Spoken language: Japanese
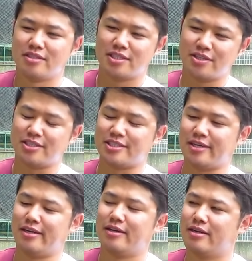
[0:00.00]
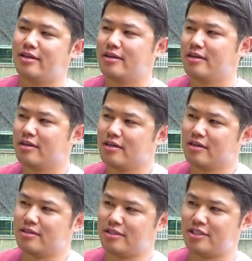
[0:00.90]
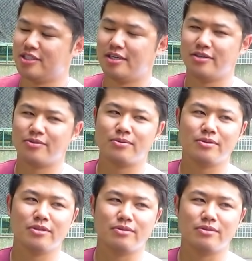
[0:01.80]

そうですね、日大四高だ